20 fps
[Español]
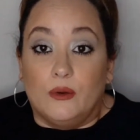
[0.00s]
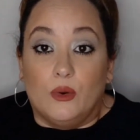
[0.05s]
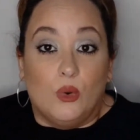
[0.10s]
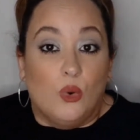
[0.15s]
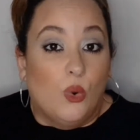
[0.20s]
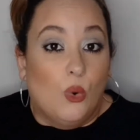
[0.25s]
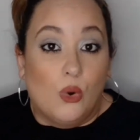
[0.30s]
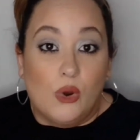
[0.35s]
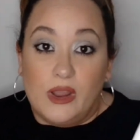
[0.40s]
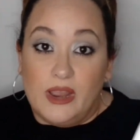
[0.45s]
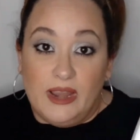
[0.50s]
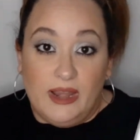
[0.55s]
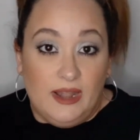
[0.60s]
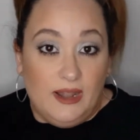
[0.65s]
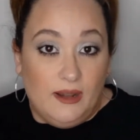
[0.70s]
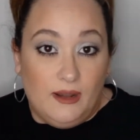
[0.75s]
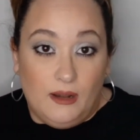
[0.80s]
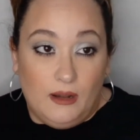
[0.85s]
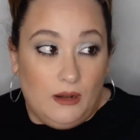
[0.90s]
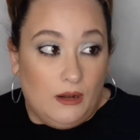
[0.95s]
Un
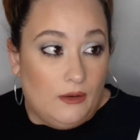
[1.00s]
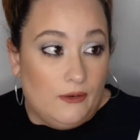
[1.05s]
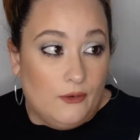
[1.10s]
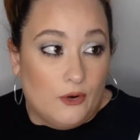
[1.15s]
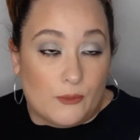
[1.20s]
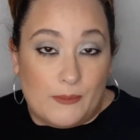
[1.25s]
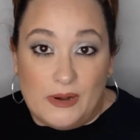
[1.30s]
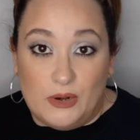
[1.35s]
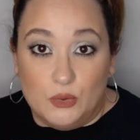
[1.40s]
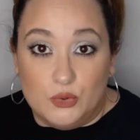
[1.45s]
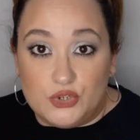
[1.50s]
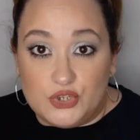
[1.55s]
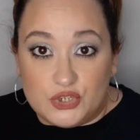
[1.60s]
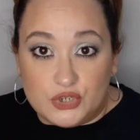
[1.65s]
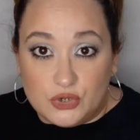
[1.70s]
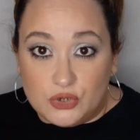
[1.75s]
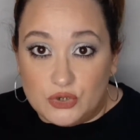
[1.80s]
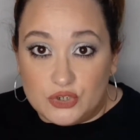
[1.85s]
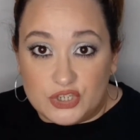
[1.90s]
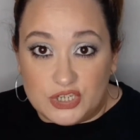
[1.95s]
gel
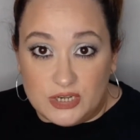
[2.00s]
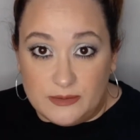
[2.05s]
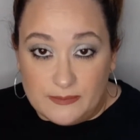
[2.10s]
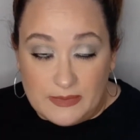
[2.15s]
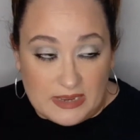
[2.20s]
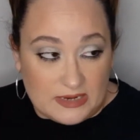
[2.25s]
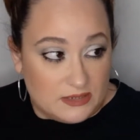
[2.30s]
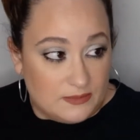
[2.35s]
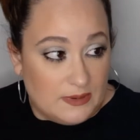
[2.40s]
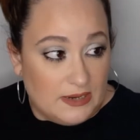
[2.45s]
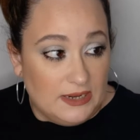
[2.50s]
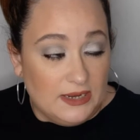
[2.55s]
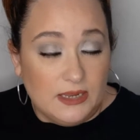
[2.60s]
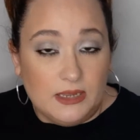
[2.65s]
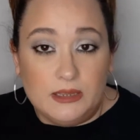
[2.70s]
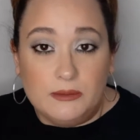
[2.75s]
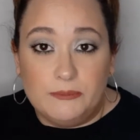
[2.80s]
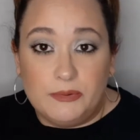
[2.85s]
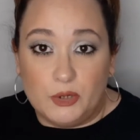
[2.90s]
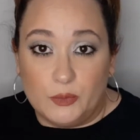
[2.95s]
normalucho sin más,
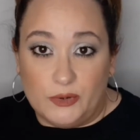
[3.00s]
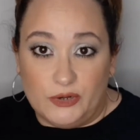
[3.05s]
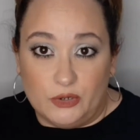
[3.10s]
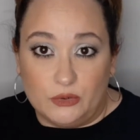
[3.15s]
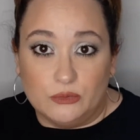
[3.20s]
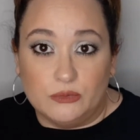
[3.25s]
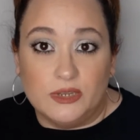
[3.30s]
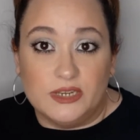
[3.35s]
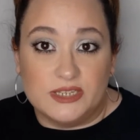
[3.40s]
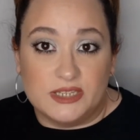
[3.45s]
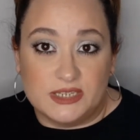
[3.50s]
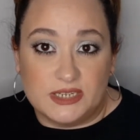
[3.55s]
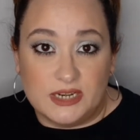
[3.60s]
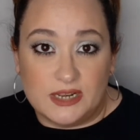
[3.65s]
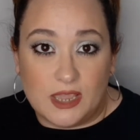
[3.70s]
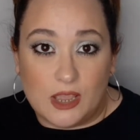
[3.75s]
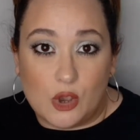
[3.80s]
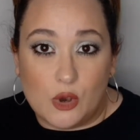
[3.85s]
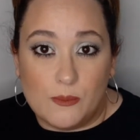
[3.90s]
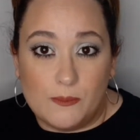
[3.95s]
¿vale? Pero bueno, este es el
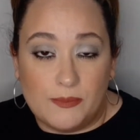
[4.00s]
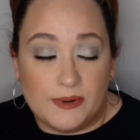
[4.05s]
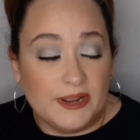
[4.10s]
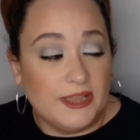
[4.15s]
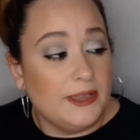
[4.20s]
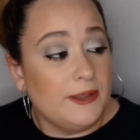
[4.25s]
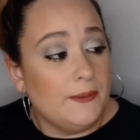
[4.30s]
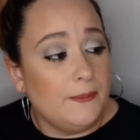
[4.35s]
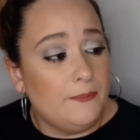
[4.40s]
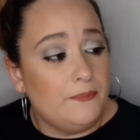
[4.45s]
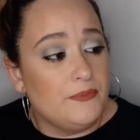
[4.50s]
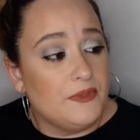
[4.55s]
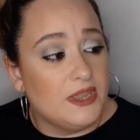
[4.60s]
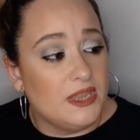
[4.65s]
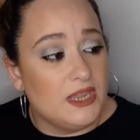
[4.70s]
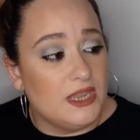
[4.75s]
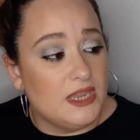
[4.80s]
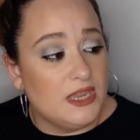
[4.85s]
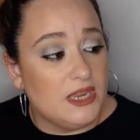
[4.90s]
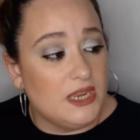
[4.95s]
que compré
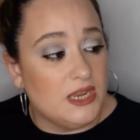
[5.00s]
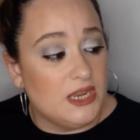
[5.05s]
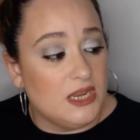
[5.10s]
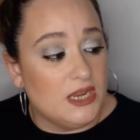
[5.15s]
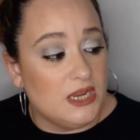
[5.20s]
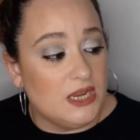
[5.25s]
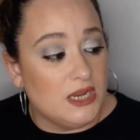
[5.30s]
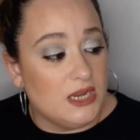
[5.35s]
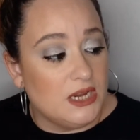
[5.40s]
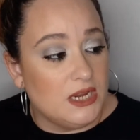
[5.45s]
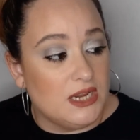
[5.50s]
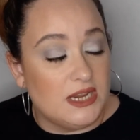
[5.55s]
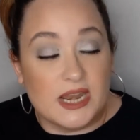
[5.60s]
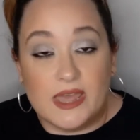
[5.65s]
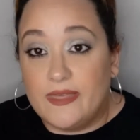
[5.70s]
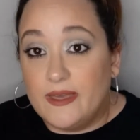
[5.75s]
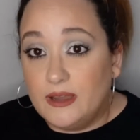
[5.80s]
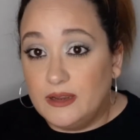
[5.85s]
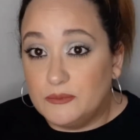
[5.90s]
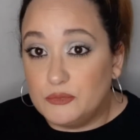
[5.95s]
y,
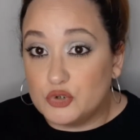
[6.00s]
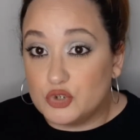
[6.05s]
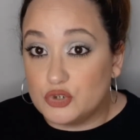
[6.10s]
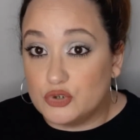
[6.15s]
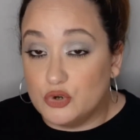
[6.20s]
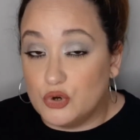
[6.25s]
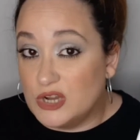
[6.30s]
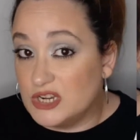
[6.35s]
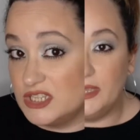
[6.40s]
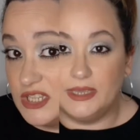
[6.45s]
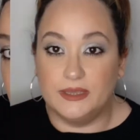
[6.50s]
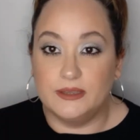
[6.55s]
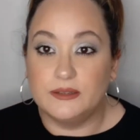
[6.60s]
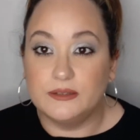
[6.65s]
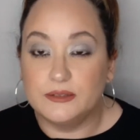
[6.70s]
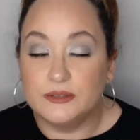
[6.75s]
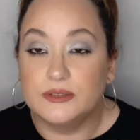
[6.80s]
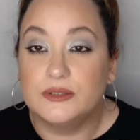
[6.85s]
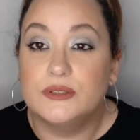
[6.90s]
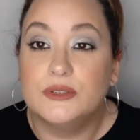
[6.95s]
nada, pues lo
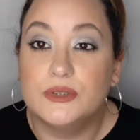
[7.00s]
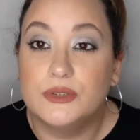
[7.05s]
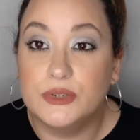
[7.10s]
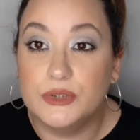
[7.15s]
gastaremos.